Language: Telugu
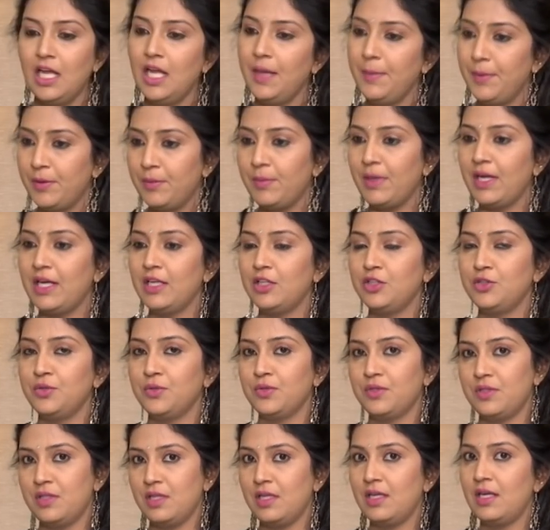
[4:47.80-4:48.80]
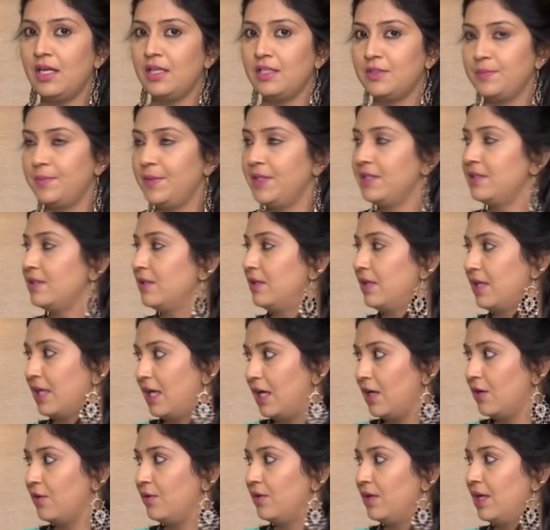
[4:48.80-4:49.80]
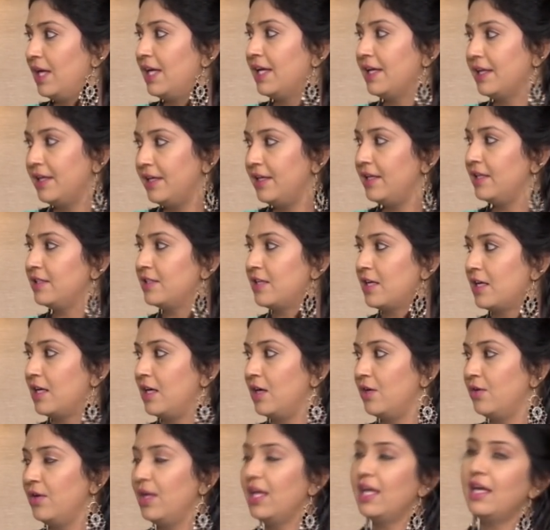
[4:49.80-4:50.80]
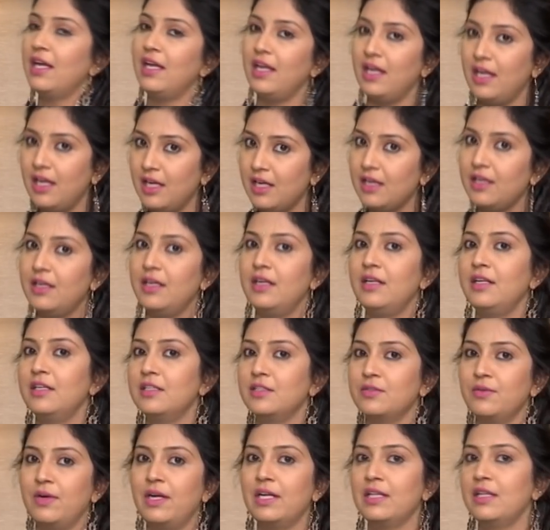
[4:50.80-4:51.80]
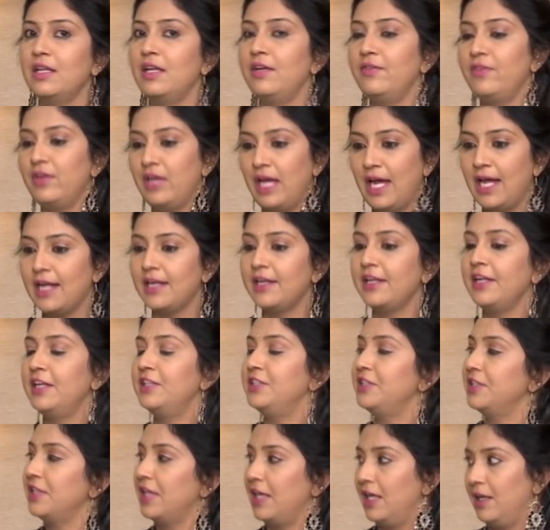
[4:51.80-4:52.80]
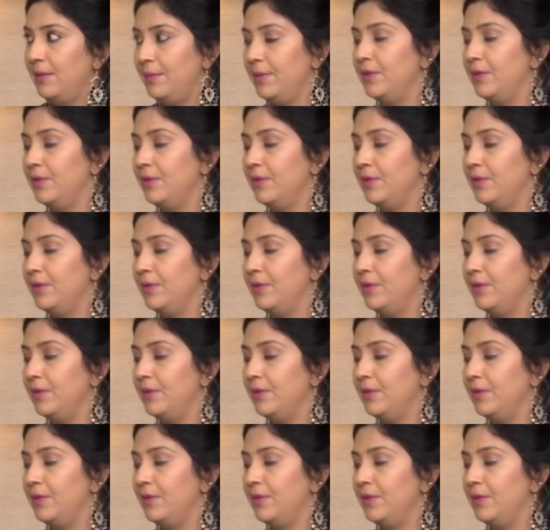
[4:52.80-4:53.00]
ఇప్పుడు మనం చూసిన రెసిపీస్ కాకుండా ఇంగ్రీడియంట్సే కాకుండా ఇంకా ఏ ఇంగ్రీడియంట్స్ వాడితే ఇవి యాంటీ ఏజింగ్కి హెల్ప్